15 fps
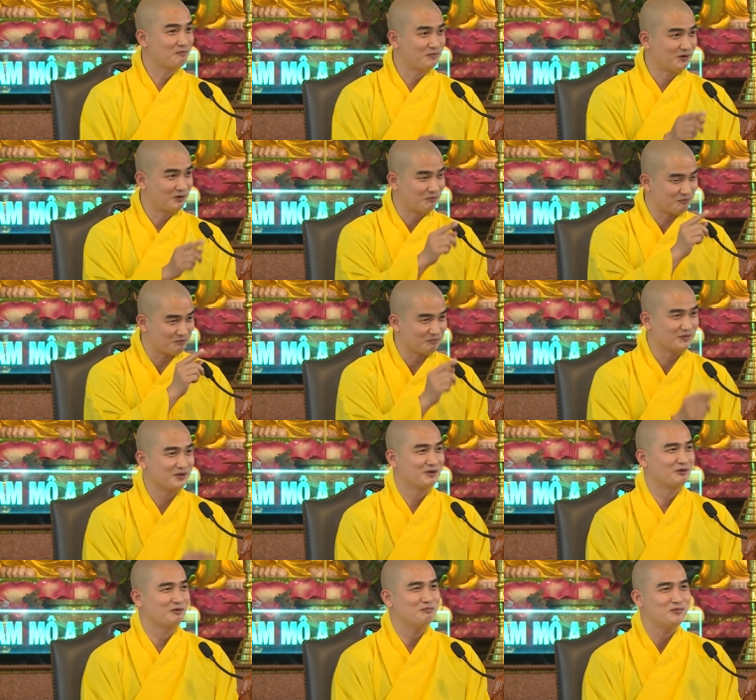mình
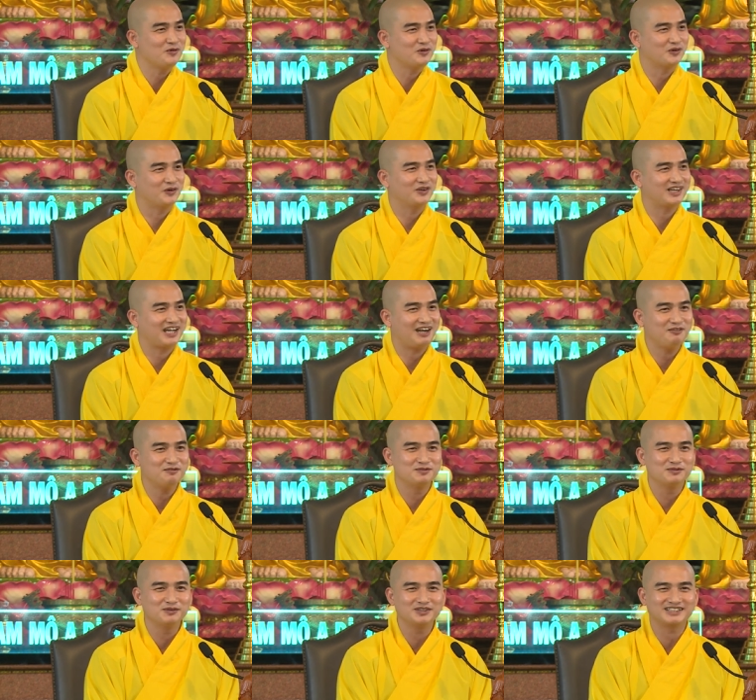mình cũng muốn nổi cáo
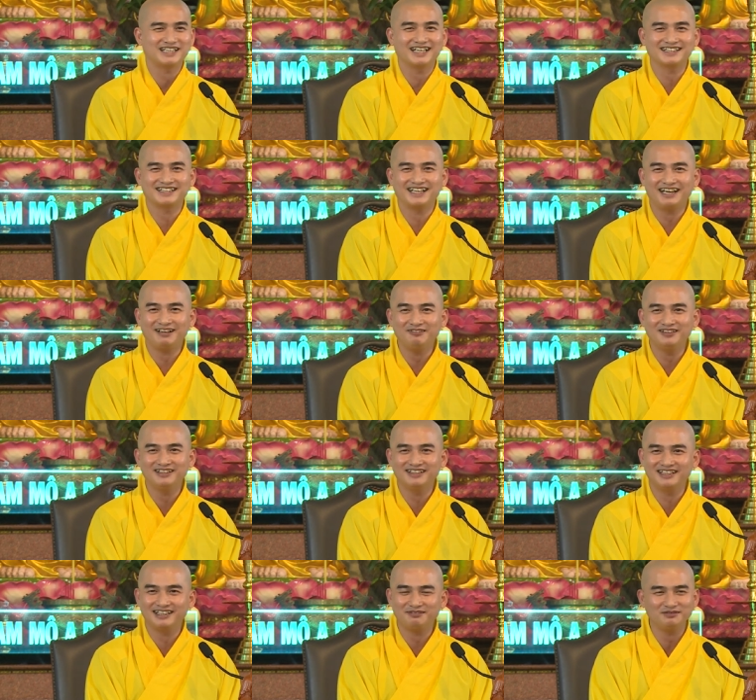mình muốn săn tay áo
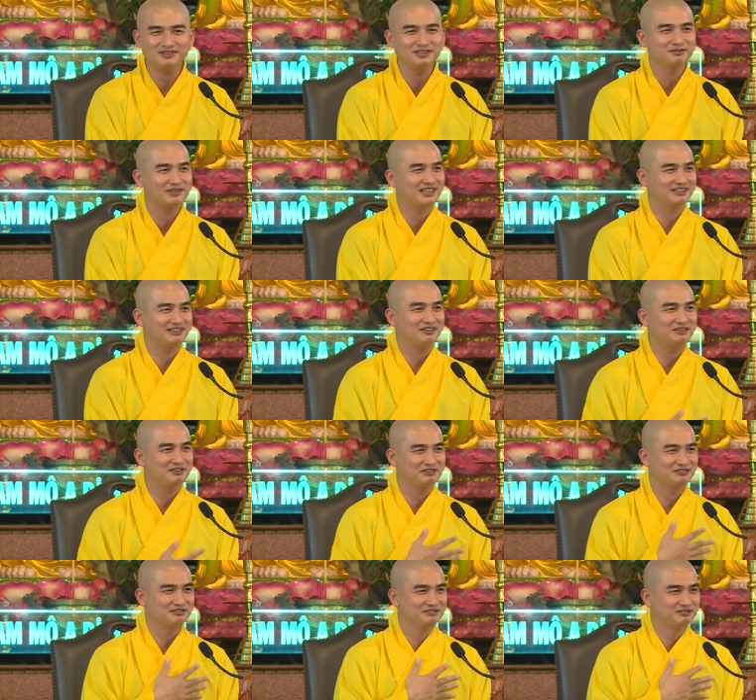lên lắm nhưng mà
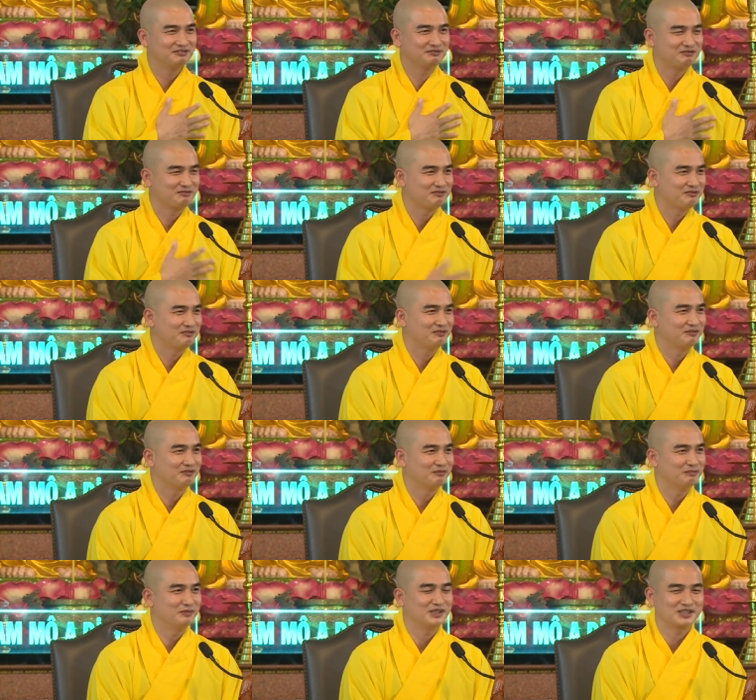thôi
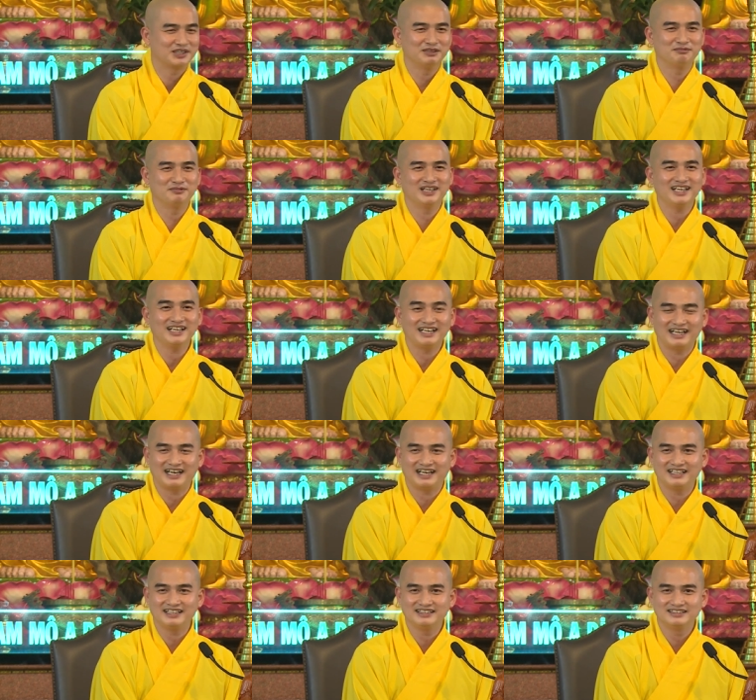mình kìm nén
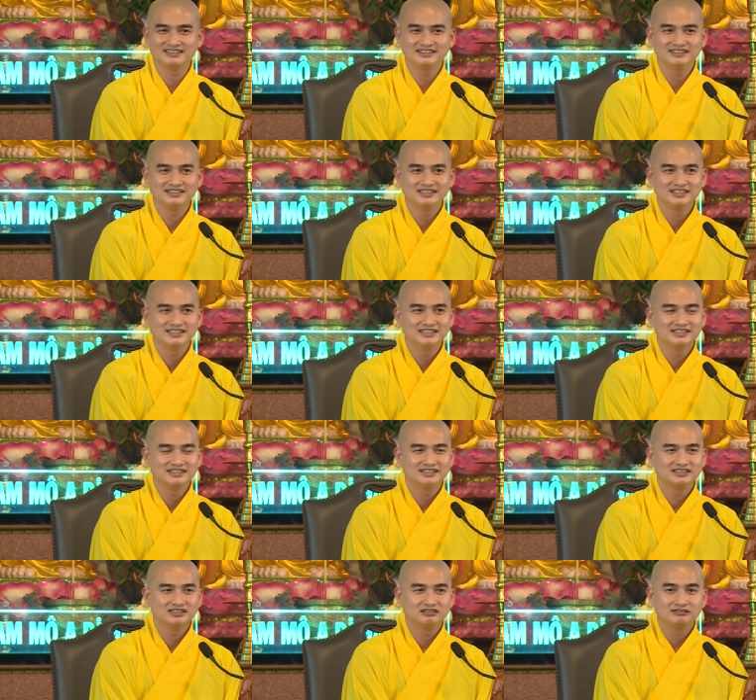lại
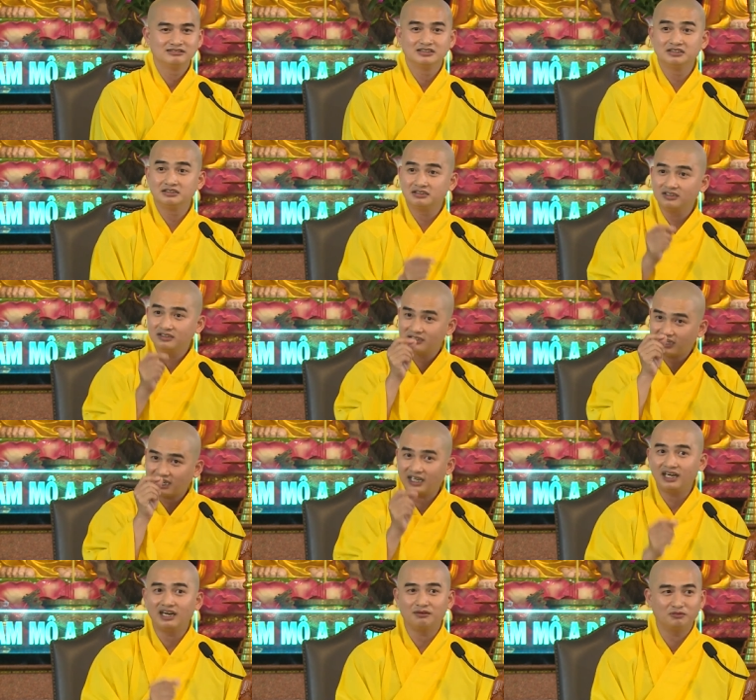thưa
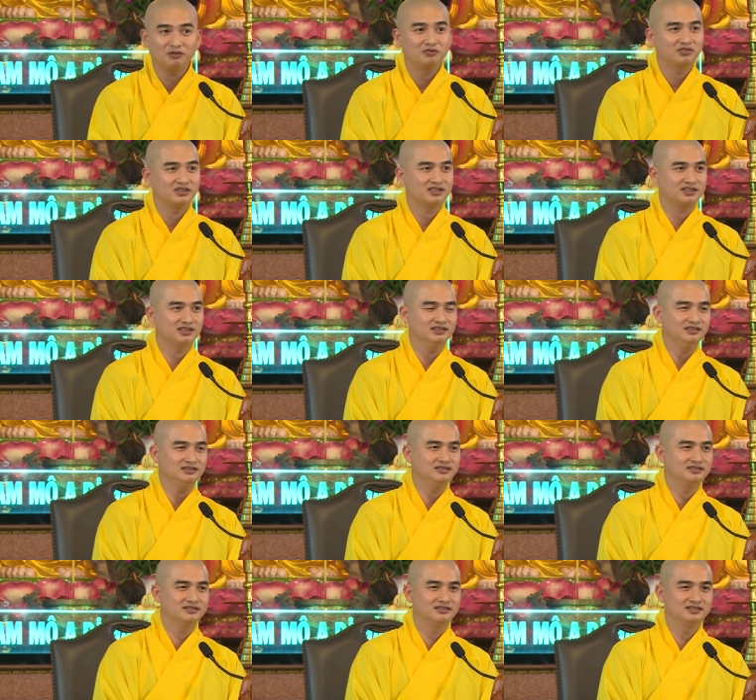anh là một phật
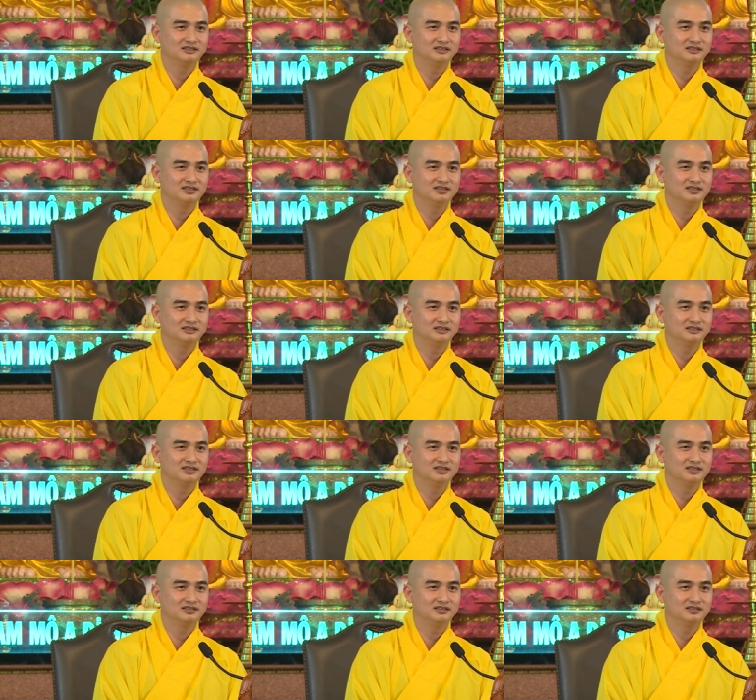tử